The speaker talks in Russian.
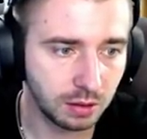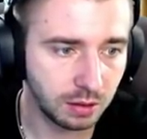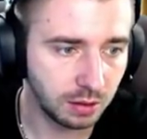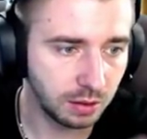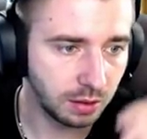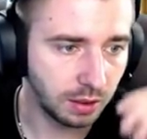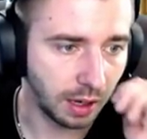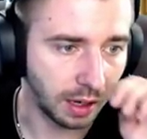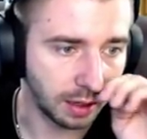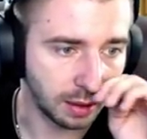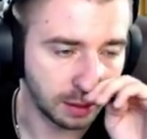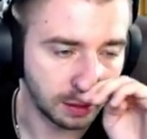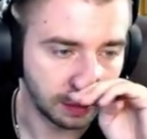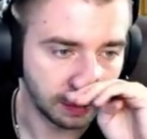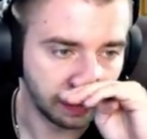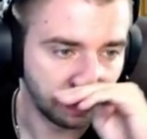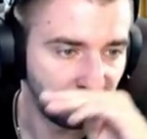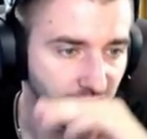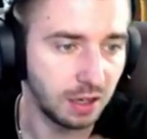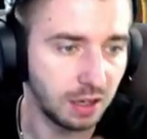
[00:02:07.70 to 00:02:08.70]
Так,
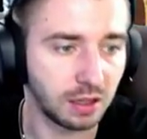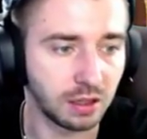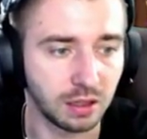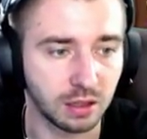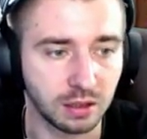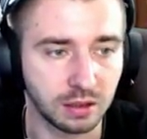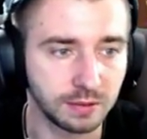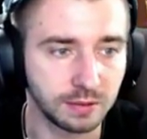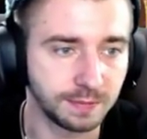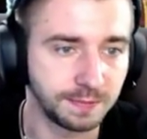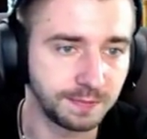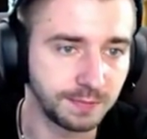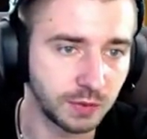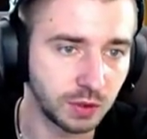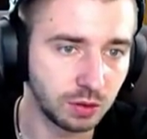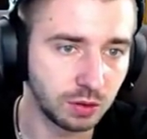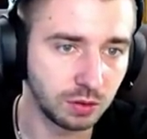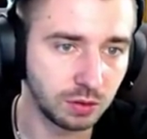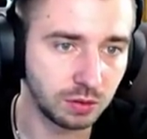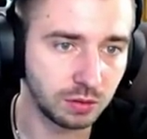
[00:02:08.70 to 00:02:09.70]
Варлок.
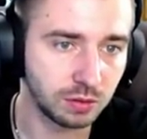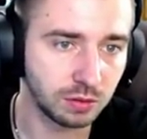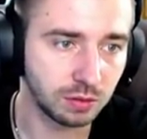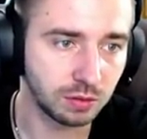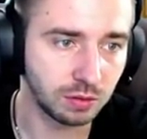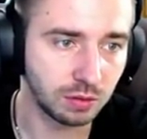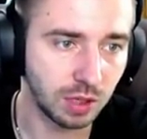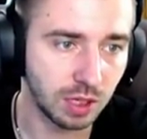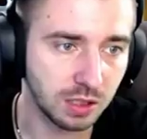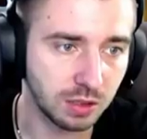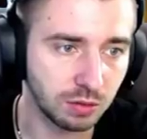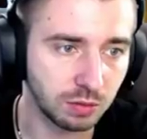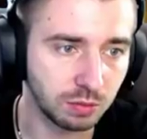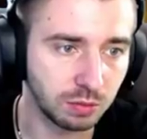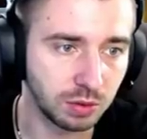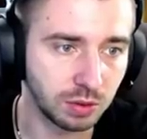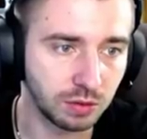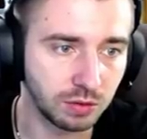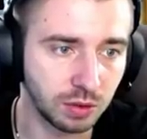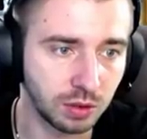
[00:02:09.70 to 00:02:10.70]
Ну, у нас он
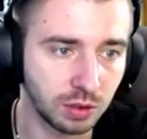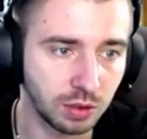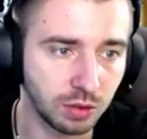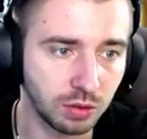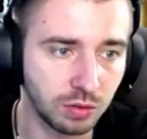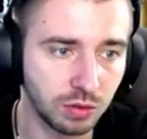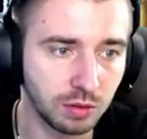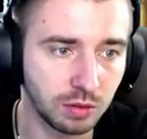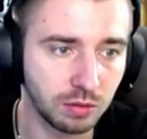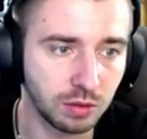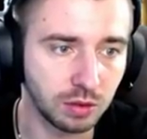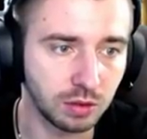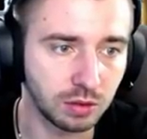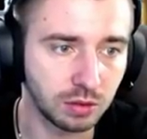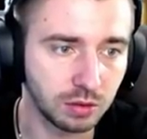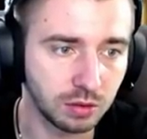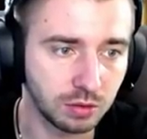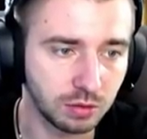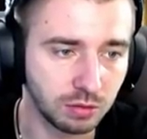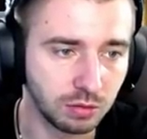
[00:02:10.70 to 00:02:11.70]
был вот такой вот,
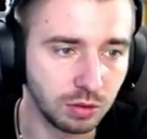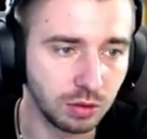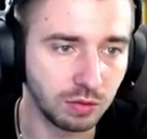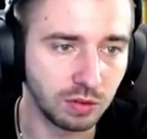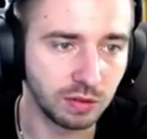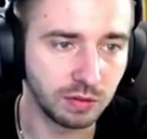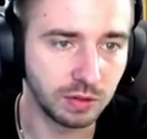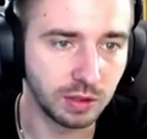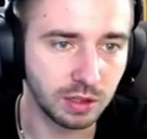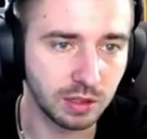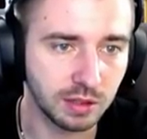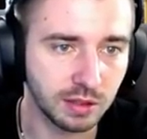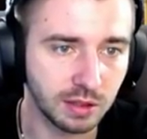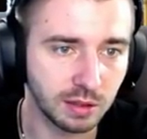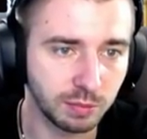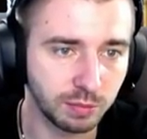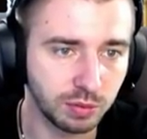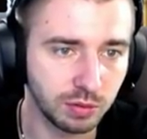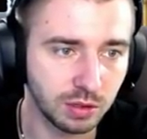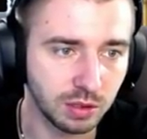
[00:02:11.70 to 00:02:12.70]
у него выросло
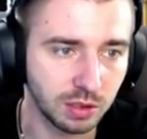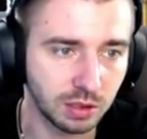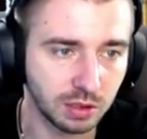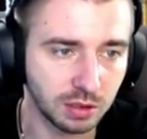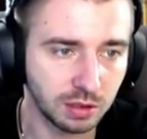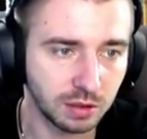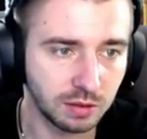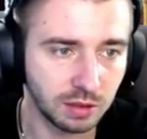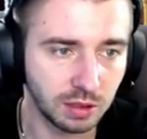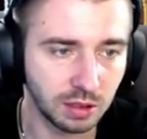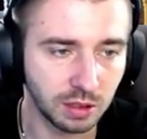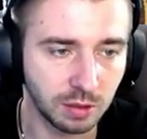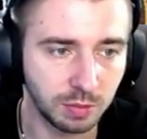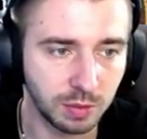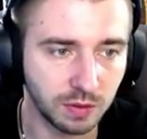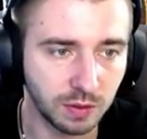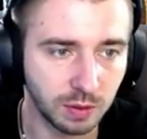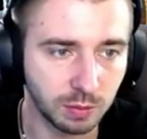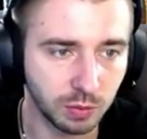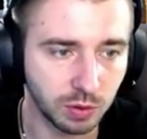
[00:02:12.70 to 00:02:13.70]
пузо, наверное,
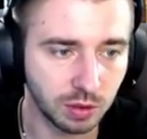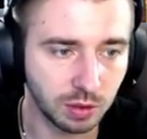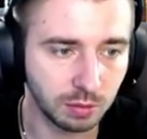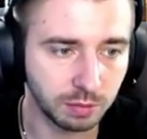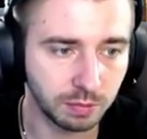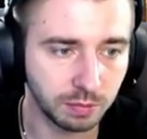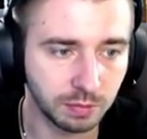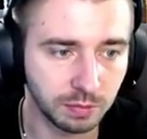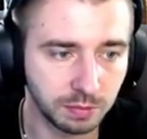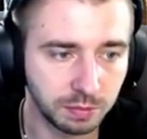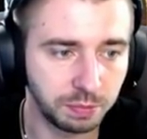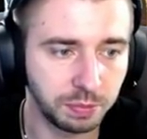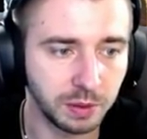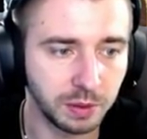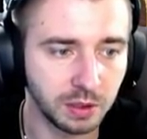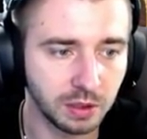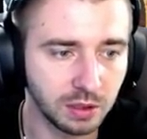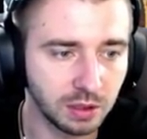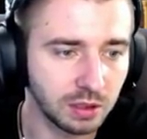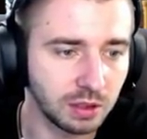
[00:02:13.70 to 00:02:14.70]
пиво много
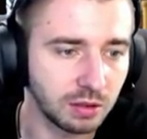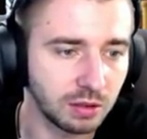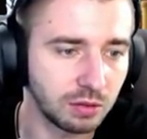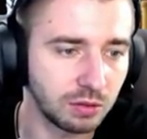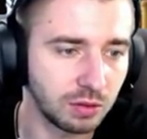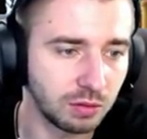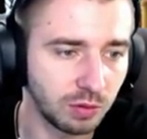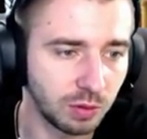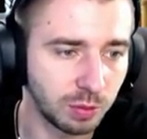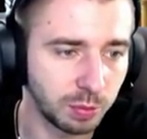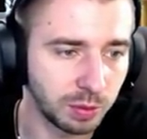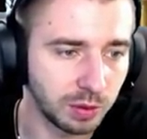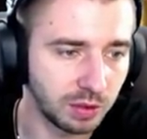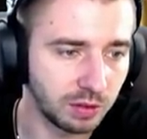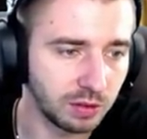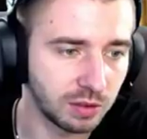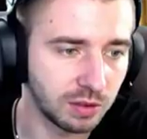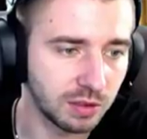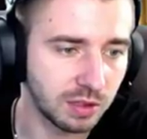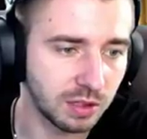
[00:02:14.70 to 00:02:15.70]
пил и у него
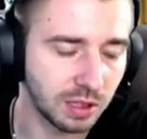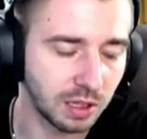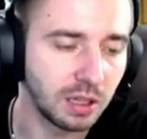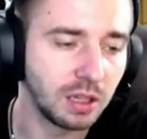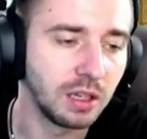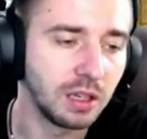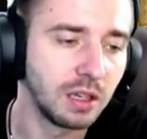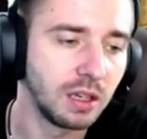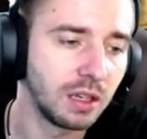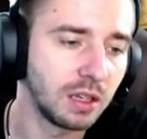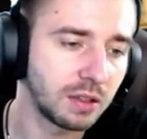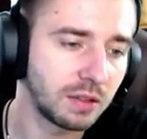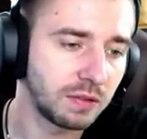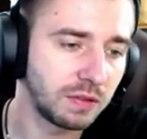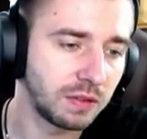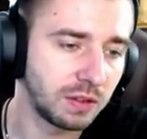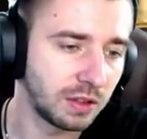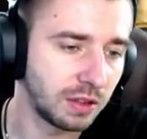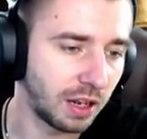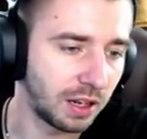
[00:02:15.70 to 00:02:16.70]
появился
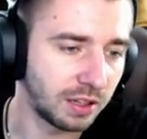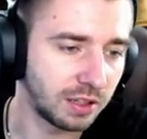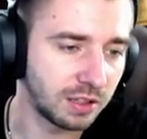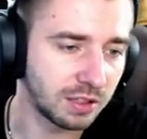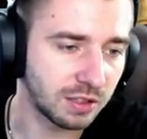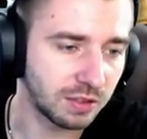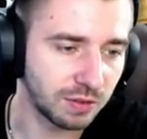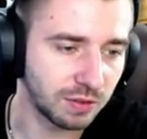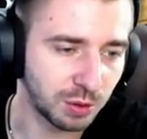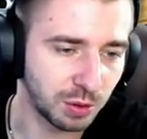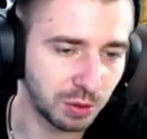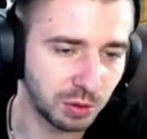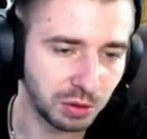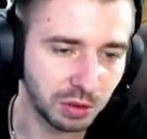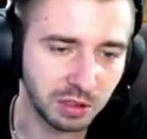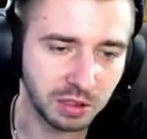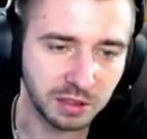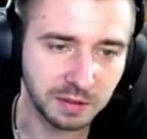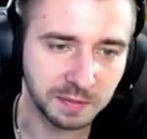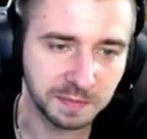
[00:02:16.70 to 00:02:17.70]
финальный
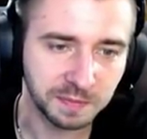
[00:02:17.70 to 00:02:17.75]
свисток.